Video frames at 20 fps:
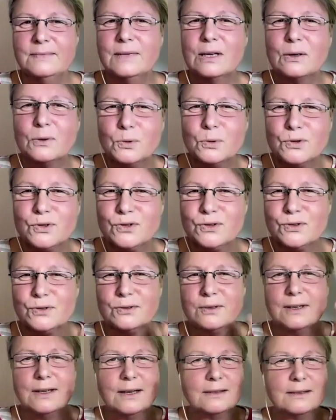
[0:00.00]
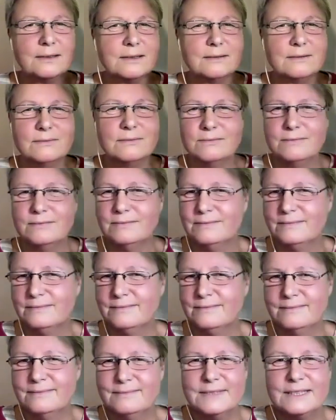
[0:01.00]
loszulassen,
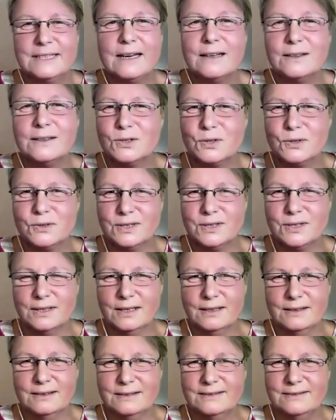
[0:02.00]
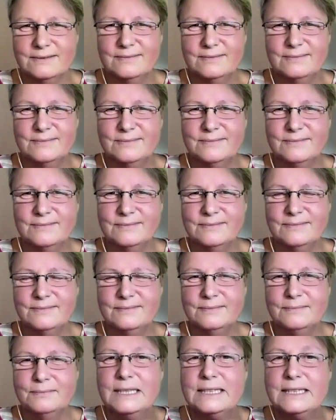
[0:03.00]
da zu sein
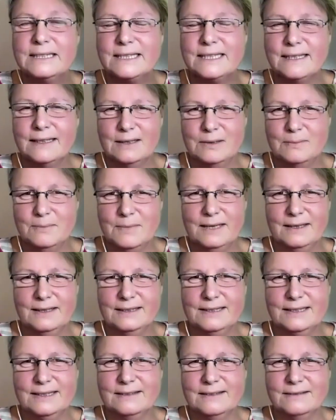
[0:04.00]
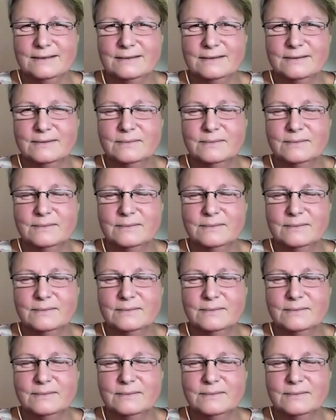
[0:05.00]
mit seinem Herzen.